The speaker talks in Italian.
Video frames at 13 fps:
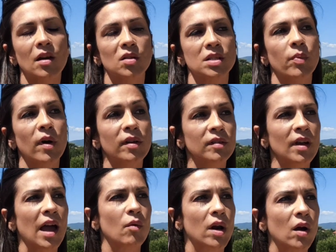Lo
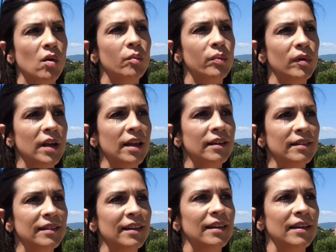sport è una
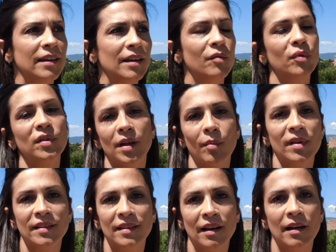componente
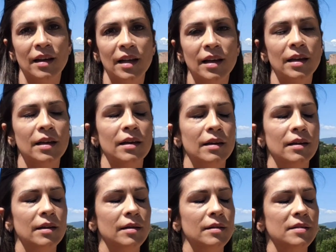fondamentale,
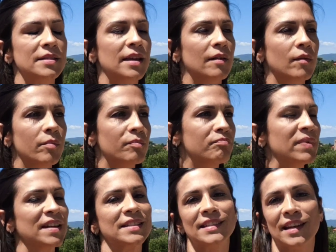eh, serve
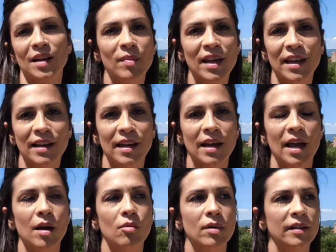per stare bene,
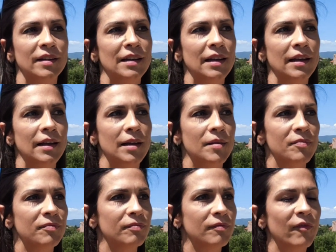è una delle mh,
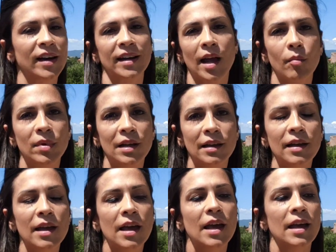mm,
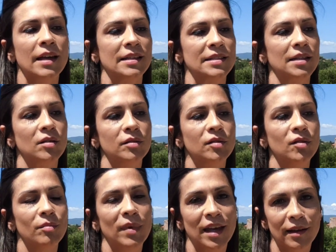variabili che
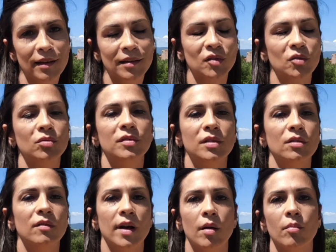secondo me tutti
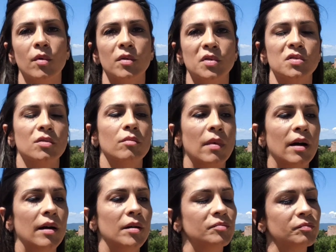dovremmo
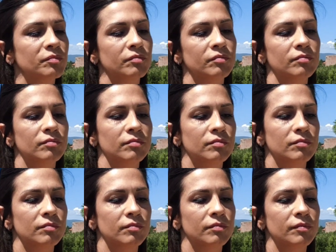insomma, mh,
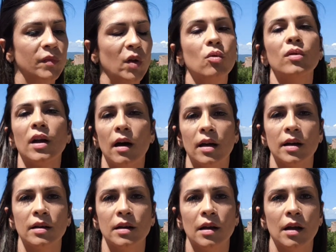mm,
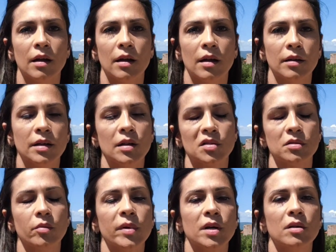curare nella, nel
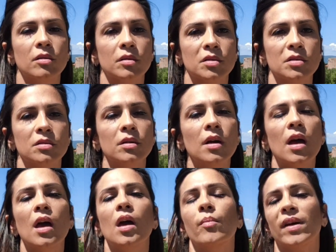nostro percorso
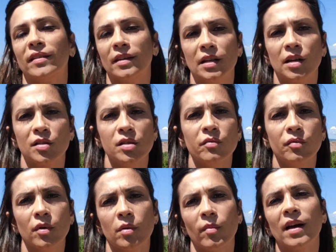per tenerci in
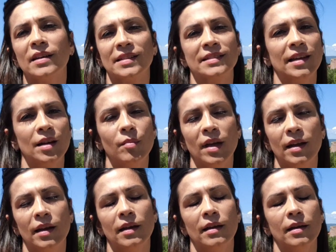forma e stare
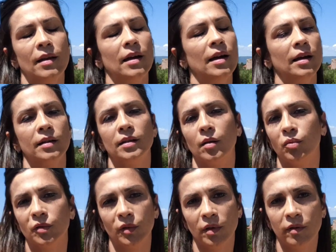bene anche dal
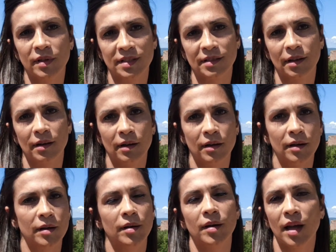punto di
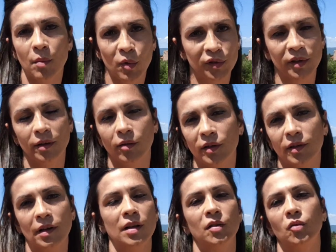vista emotivo e
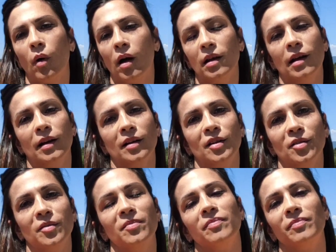intellettuale.
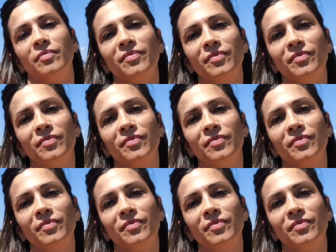Ecco.